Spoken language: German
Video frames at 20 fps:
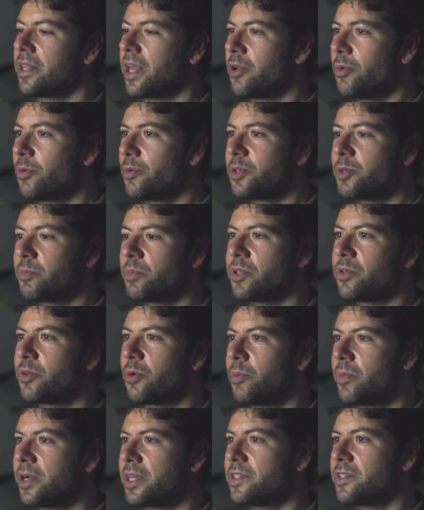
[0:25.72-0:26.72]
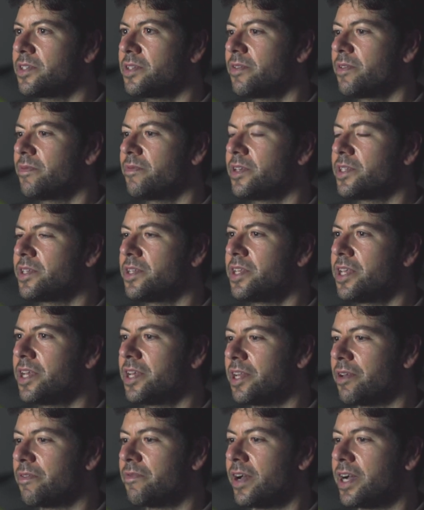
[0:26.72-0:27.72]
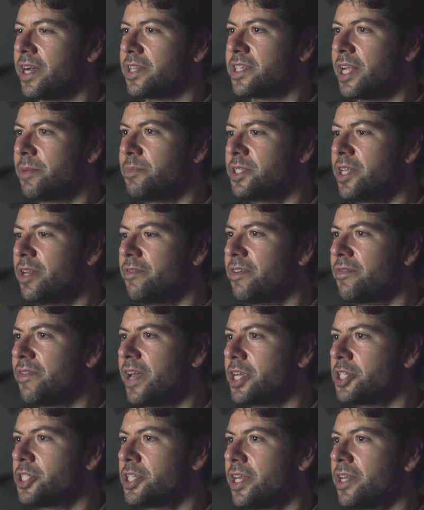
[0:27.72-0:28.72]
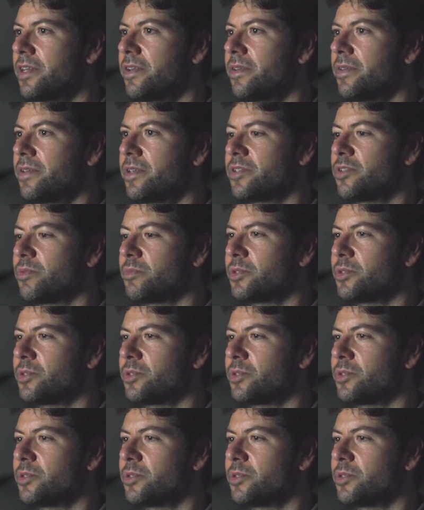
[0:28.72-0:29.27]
Hallo, ich bin Thomas. Wir sind hier in der Fahrrad-Selbsthilfewerkstatt des